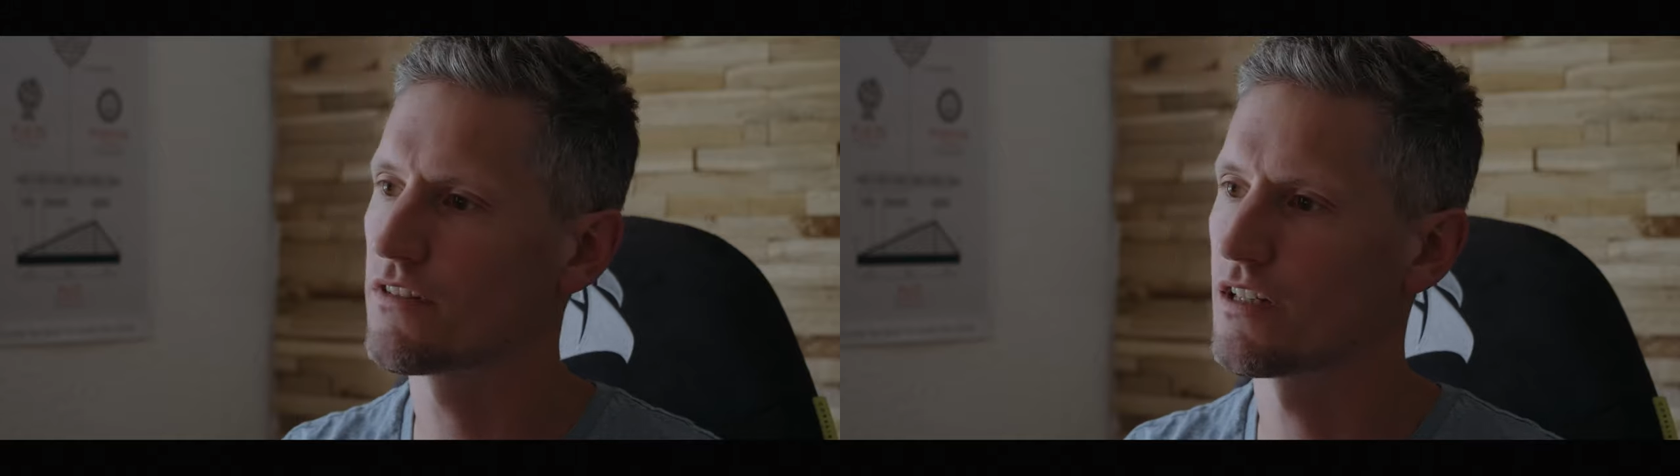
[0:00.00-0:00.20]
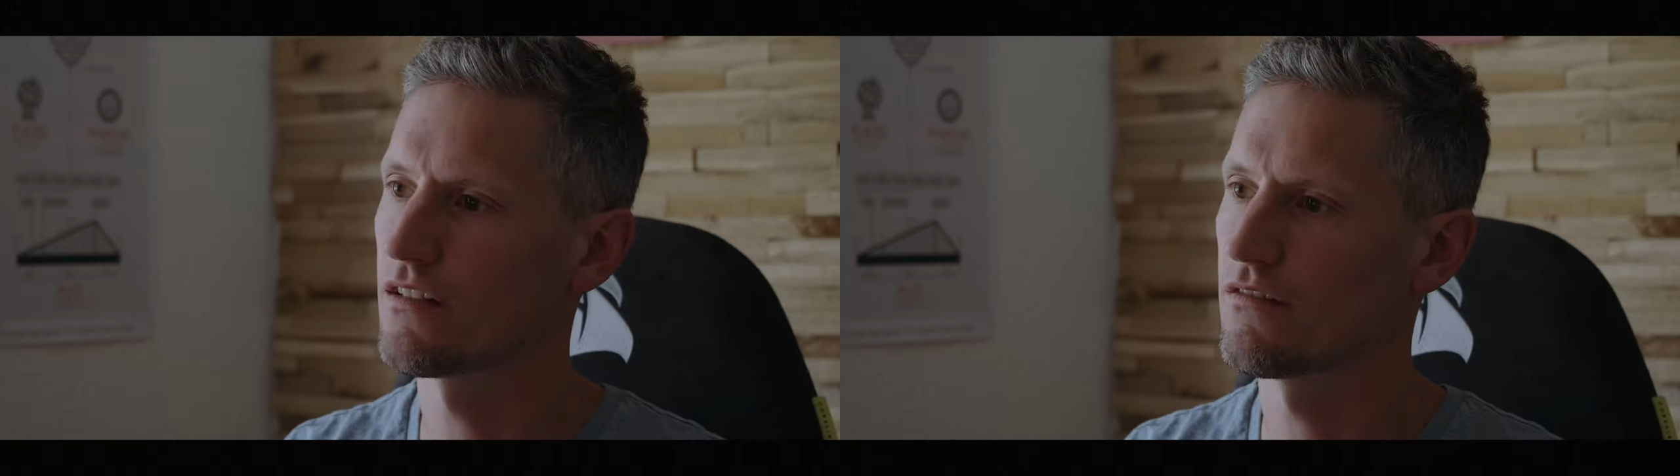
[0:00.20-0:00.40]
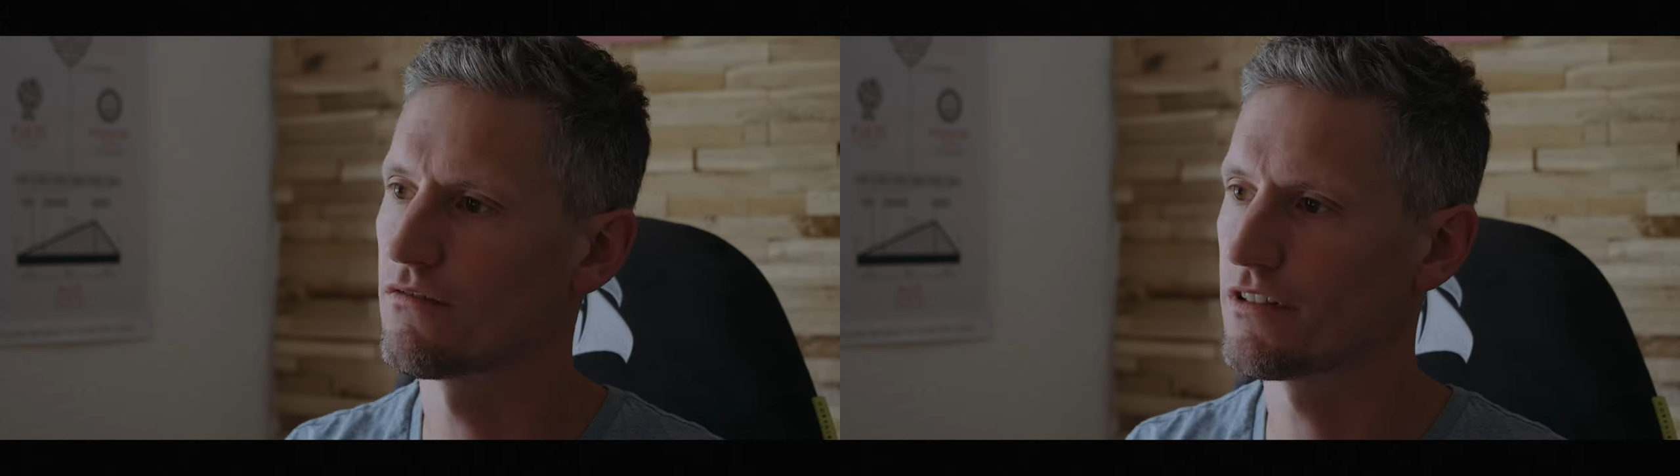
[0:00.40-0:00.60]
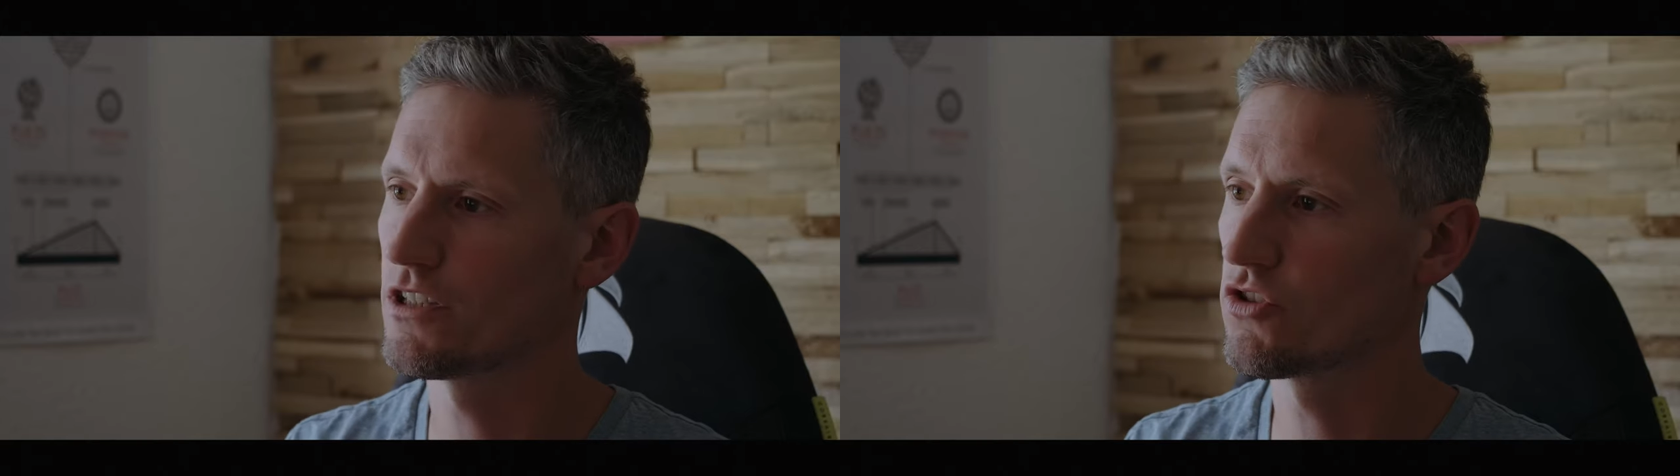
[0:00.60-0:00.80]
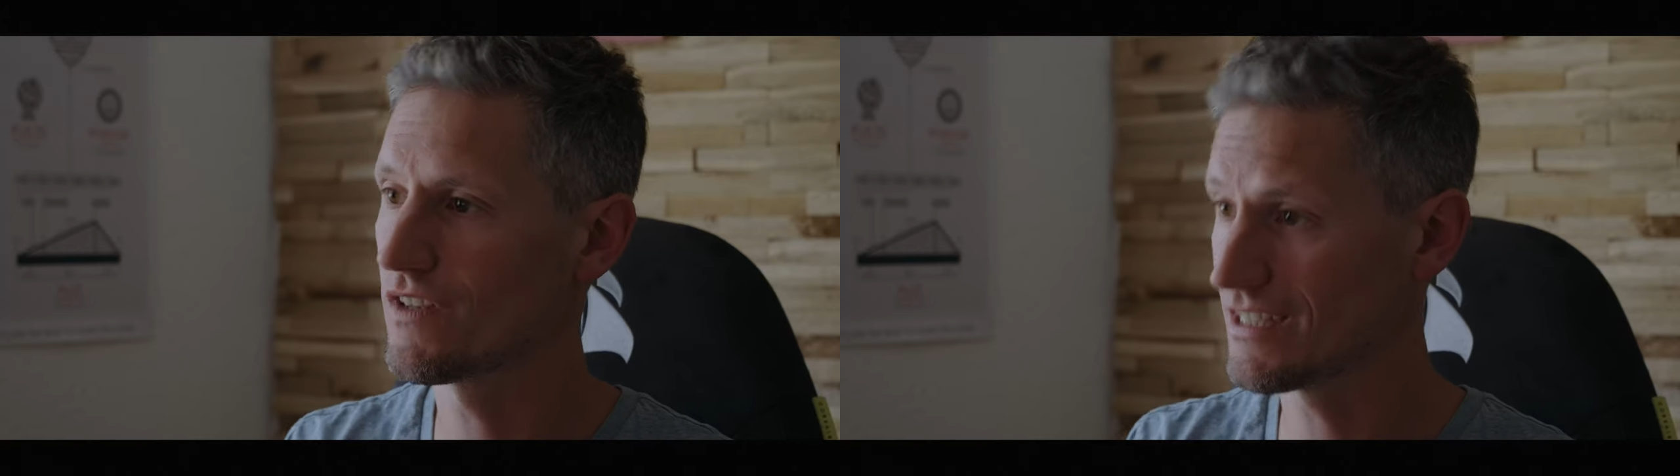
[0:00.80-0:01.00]
kann, was
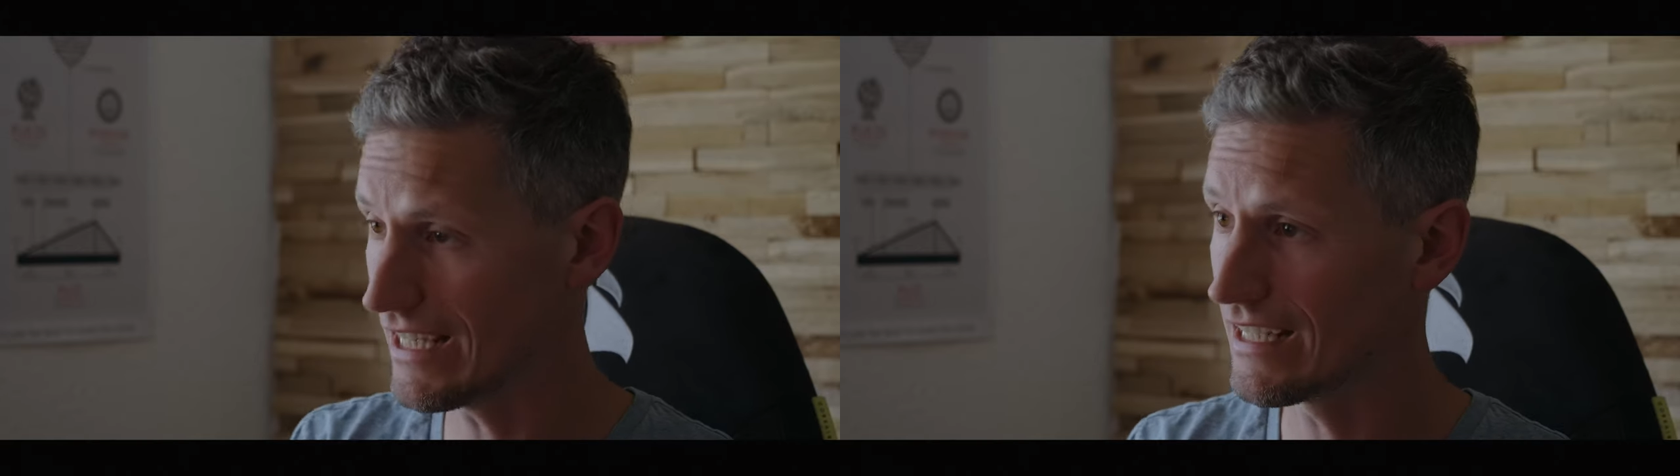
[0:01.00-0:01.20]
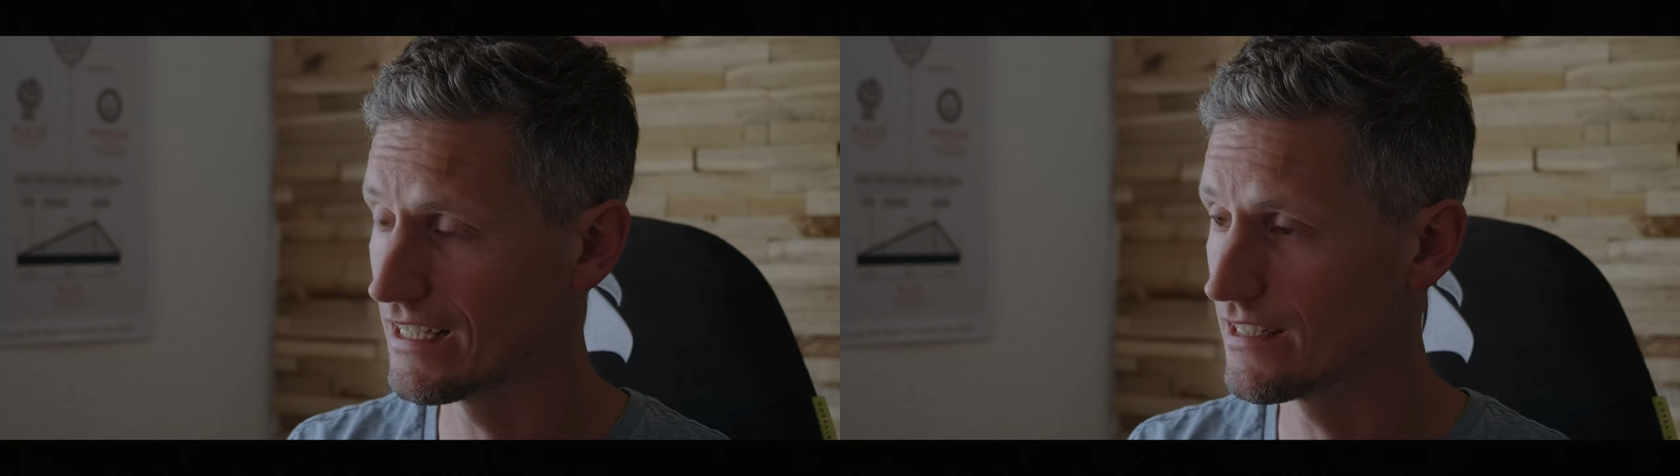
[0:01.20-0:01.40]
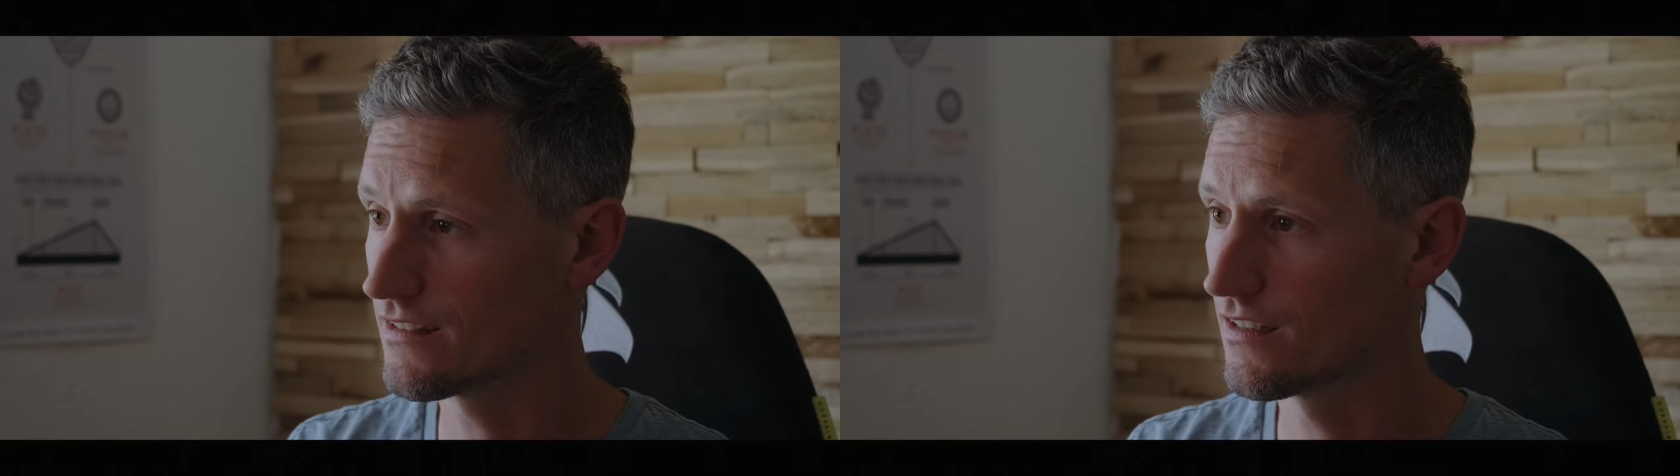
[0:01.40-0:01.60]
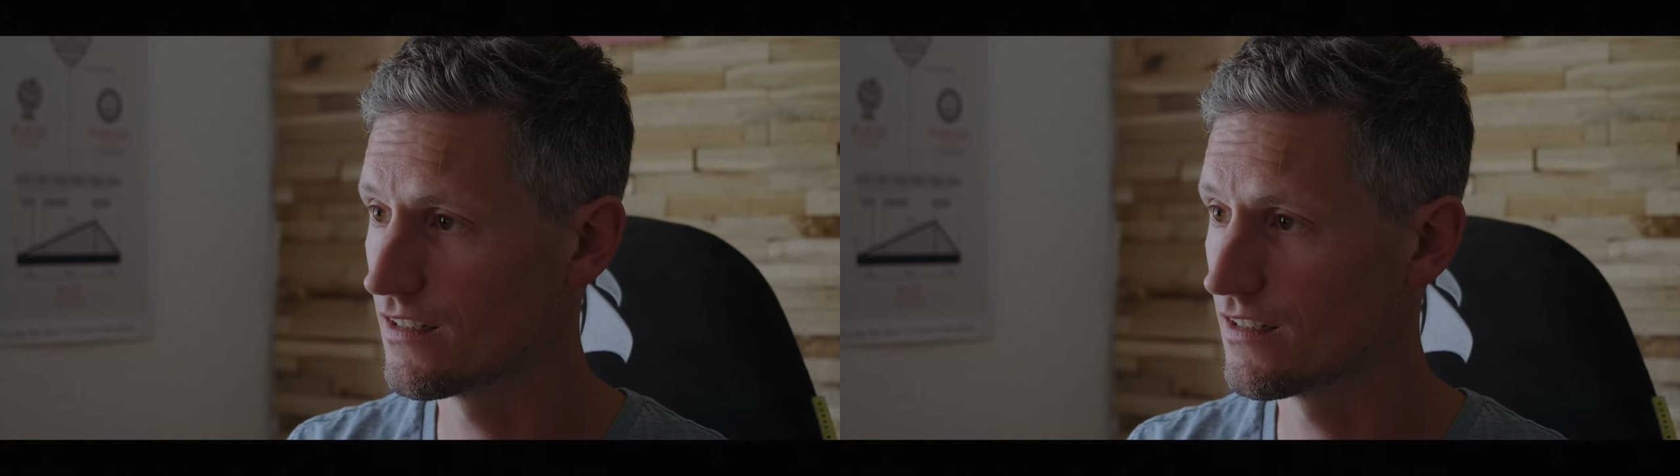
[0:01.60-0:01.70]
sich schwer zeigen lässt.